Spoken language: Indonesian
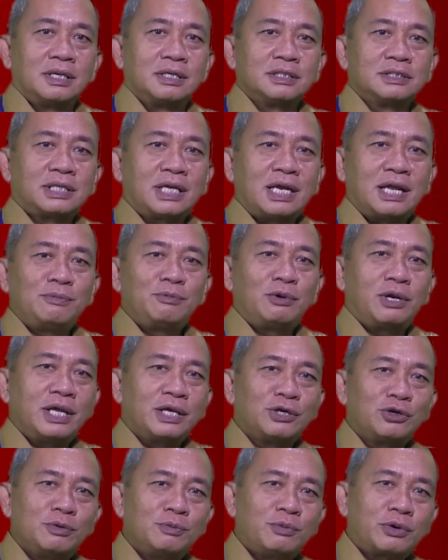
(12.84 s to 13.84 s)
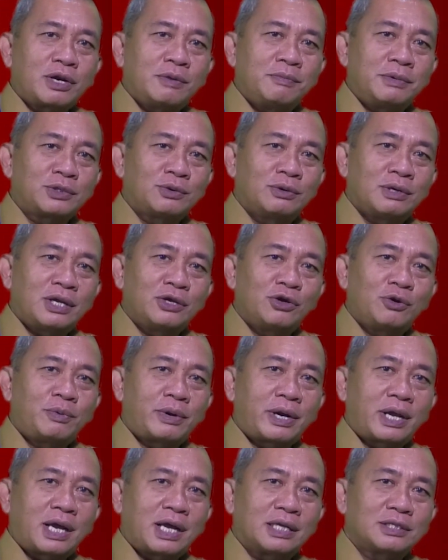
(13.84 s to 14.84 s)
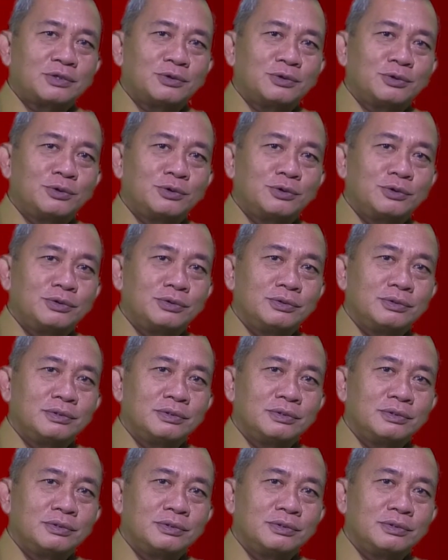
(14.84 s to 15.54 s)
Assalamualaikum warahmatullahi wabarakatuh.